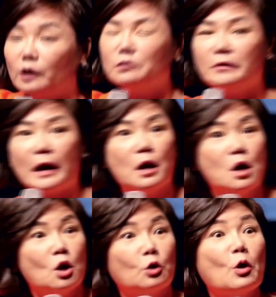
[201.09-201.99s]
여러분 왜
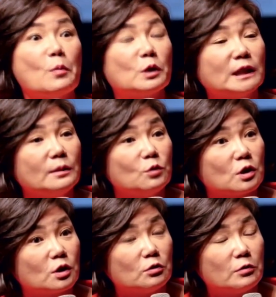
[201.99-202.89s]
교회 목사님
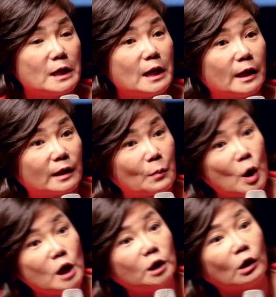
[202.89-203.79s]
중에서도 왜 이 얘기다
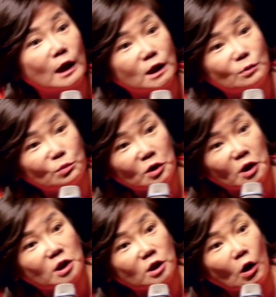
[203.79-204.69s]
멀리 떠나시는 분들
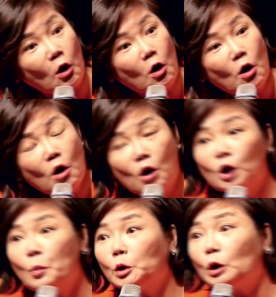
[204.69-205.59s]
계시죠?
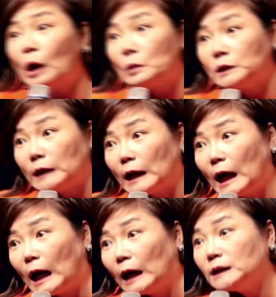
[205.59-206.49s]
그거 못
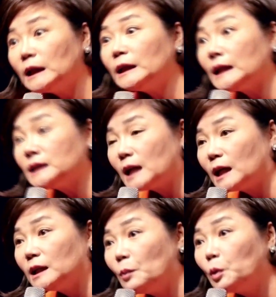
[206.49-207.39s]
돌아오시잖아. 시간 다
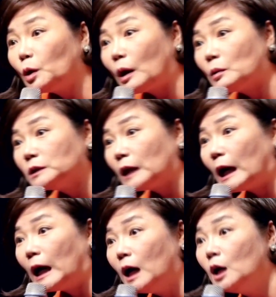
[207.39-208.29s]
지나가는데 못
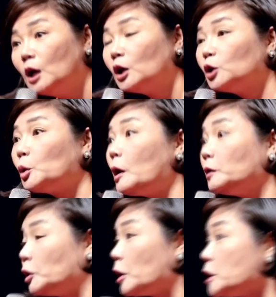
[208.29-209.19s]
돌아오시잖아. 돌아올
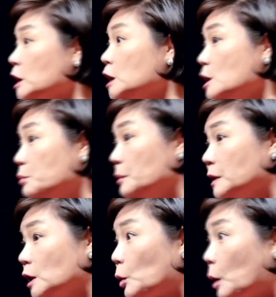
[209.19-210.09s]
때 되게 승질
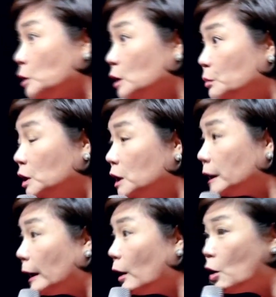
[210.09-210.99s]
부리면서 돌아오시는 분들 있잖아요.